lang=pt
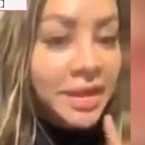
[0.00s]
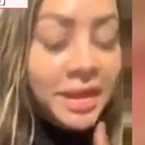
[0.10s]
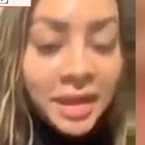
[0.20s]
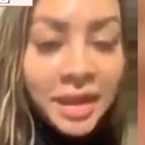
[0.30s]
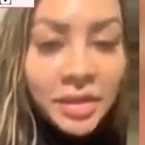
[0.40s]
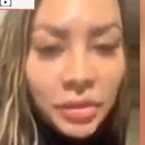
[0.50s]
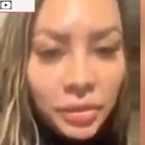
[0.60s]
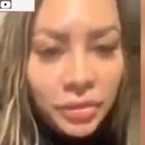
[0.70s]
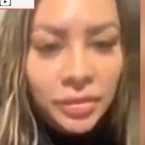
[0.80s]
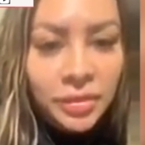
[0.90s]

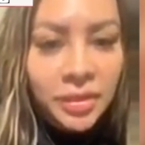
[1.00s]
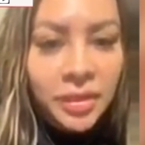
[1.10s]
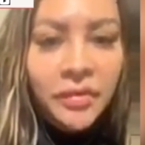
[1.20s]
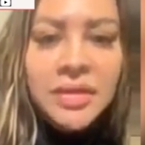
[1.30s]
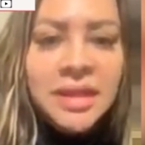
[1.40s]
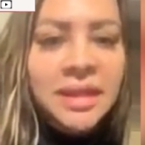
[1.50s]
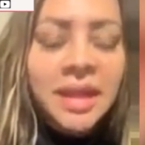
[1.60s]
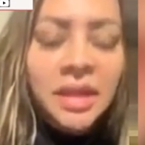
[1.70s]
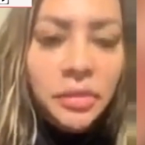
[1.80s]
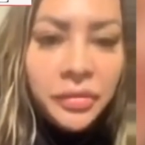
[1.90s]
crendo, você
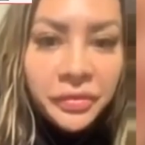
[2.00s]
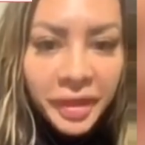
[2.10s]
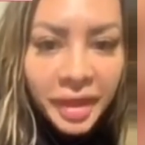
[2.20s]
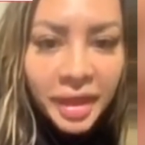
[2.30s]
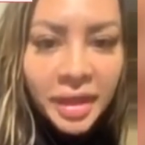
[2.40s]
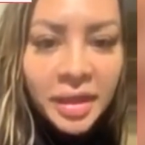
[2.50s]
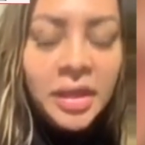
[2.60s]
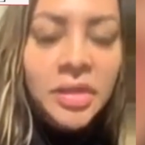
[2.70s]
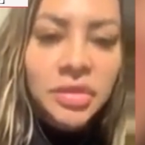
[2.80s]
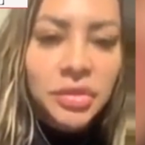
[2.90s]
tendo fé
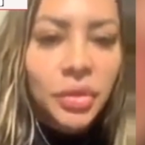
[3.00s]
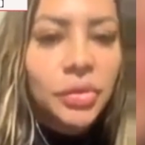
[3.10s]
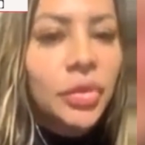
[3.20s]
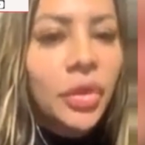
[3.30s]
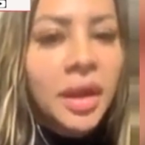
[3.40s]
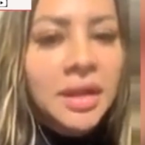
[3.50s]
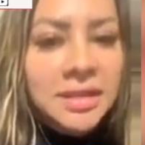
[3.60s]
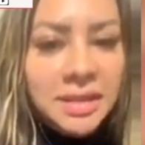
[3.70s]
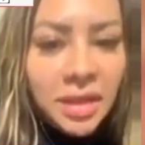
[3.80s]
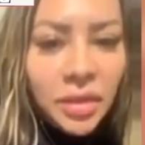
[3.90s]
de todo o
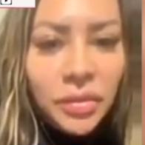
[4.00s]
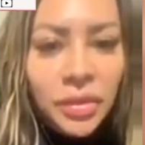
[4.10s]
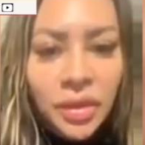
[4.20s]
coração,